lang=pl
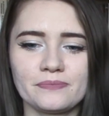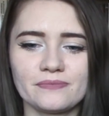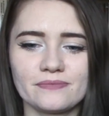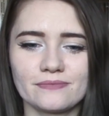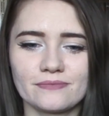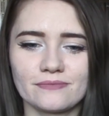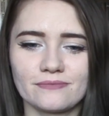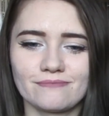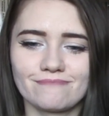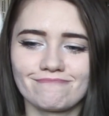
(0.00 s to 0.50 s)

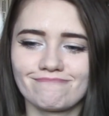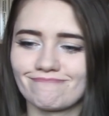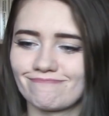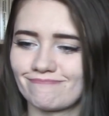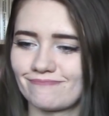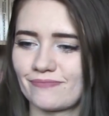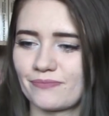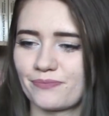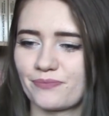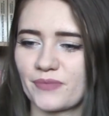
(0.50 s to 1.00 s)
Mm,
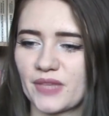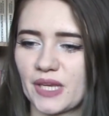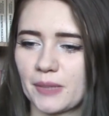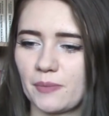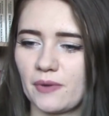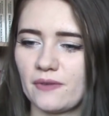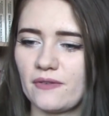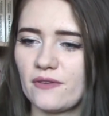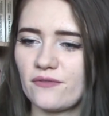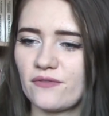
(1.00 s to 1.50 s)

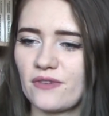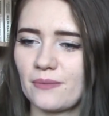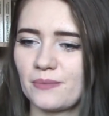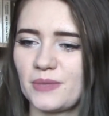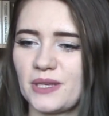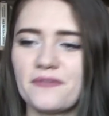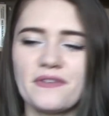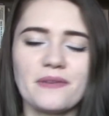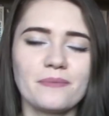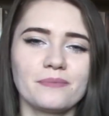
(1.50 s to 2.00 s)
powiem
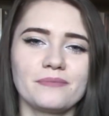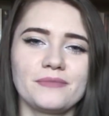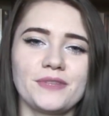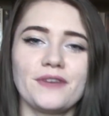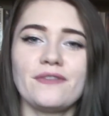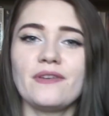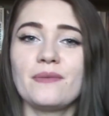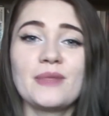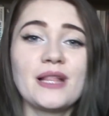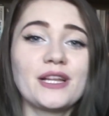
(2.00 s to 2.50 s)
Wam, nie wiem,
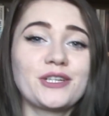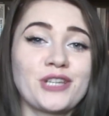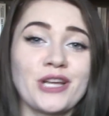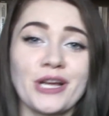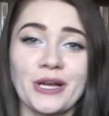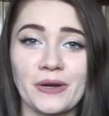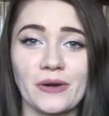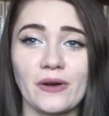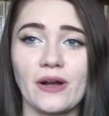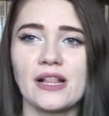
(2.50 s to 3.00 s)
nie wiem
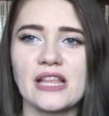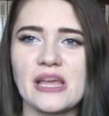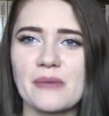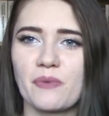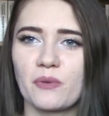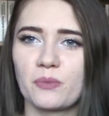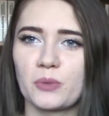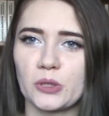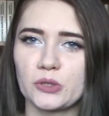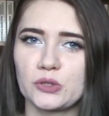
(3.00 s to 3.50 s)
dlaczego, ale ja
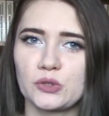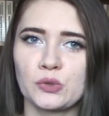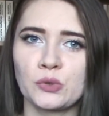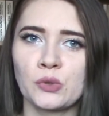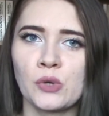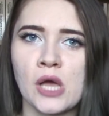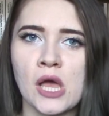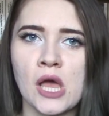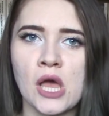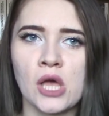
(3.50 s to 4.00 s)
po prostu